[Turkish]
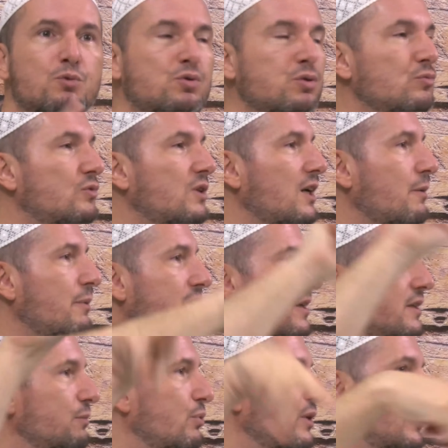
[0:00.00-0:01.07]
Ve bütün
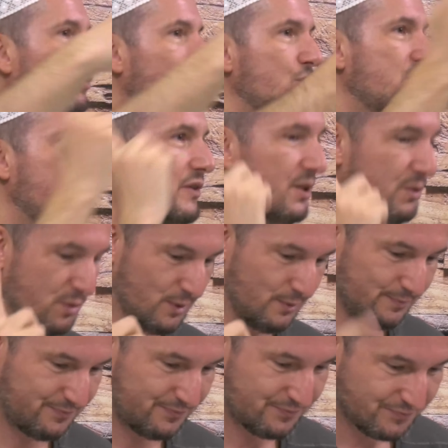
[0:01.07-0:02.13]
talebelerini buraya doğru sevk
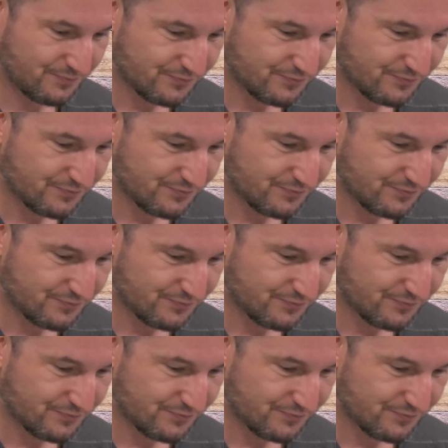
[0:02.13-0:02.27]
ediyor.